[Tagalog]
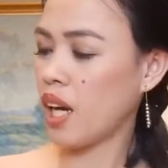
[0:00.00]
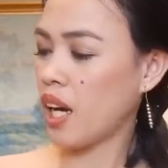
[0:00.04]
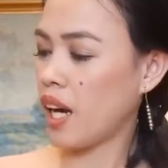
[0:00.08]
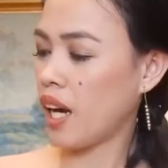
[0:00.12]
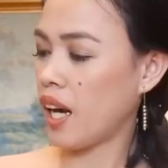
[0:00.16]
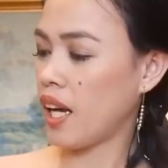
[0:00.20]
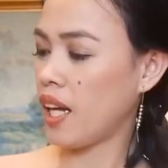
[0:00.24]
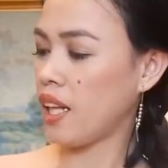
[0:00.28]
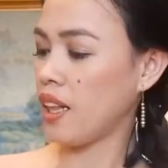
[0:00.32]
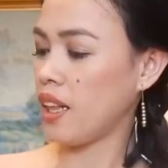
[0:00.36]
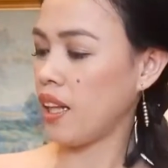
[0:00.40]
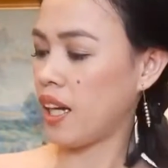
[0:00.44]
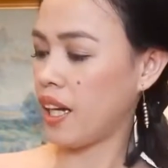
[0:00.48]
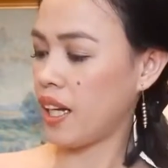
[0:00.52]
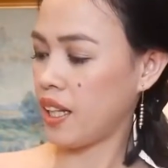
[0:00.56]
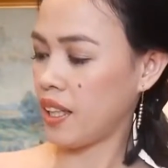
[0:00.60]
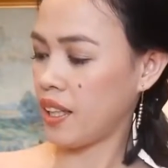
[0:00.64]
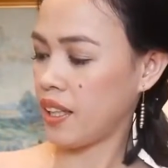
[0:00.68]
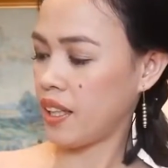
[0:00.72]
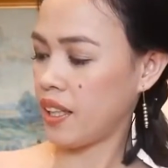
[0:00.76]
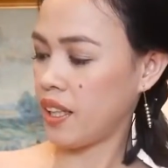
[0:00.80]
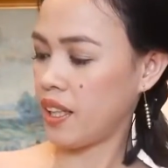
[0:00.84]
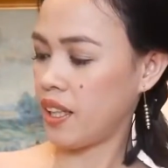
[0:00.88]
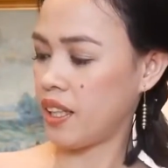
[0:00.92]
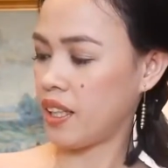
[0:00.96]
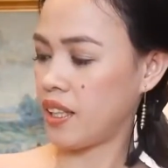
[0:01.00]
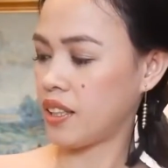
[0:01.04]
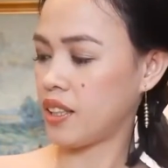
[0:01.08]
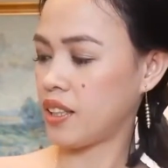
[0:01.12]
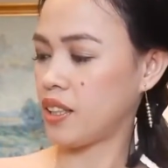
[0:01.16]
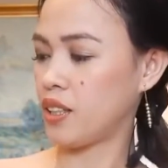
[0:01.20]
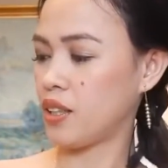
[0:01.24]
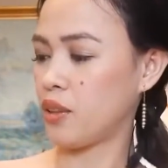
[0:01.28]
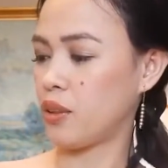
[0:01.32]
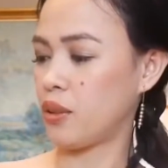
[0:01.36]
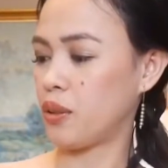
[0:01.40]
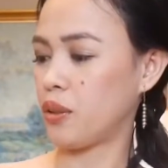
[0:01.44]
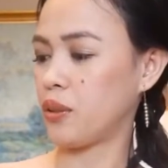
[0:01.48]
I like it
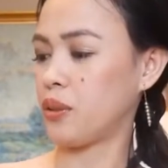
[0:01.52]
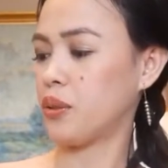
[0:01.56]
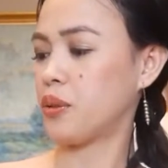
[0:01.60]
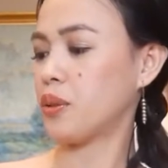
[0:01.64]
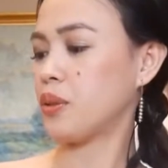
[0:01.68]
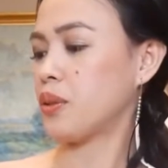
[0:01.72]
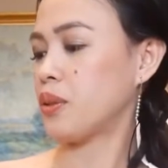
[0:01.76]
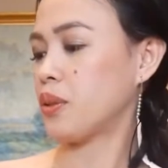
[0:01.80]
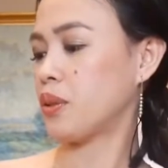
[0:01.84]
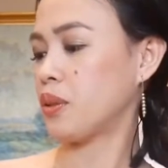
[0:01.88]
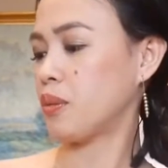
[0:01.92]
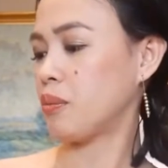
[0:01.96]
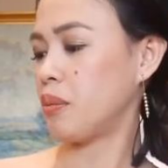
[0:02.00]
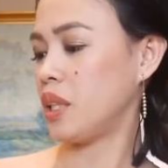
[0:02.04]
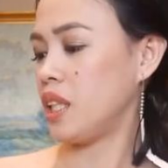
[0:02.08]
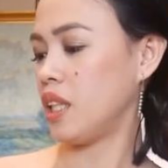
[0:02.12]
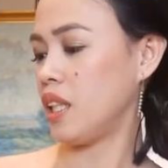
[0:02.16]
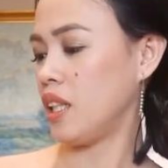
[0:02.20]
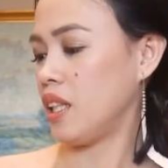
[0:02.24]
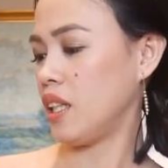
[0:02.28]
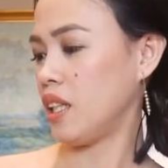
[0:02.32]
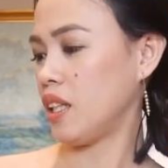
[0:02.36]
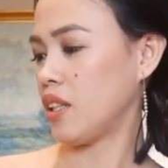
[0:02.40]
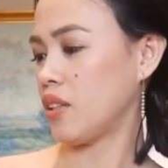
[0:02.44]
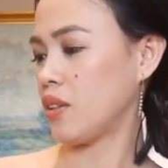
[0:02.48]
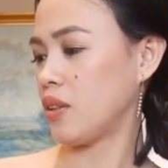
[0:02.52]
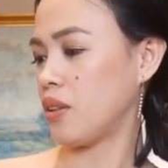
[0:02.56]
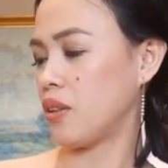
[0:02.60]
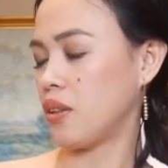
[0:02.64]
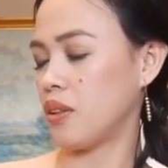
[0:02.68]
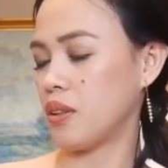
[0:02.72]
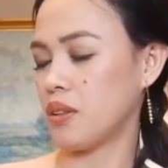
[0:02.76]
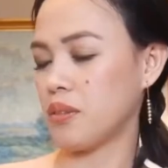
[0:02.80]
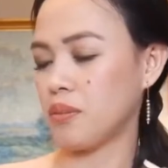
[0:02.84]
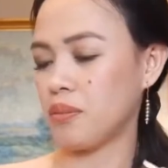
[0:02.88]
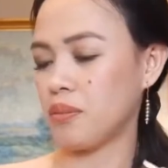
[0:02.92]
so binili ko